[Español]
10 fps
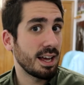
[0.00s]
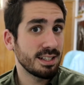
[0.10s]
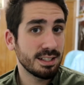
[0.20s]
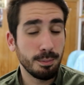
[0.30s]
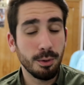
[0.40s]
Así
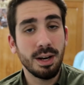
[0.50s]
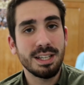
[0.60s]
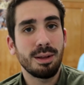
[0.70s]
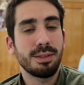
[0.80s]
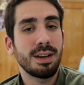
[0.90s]
está un poco la
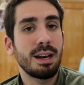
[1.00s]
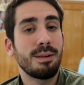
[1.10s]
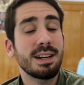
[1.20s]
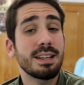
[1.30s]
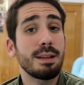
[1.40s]
situación en el
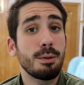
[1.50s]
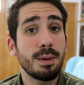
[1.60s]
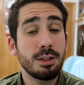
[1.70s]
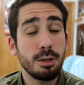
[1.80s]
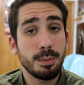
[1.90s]
Barça de
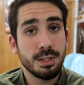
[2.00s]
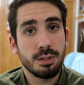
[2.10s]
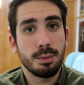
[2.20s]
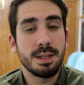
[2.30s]
momento, pues eso,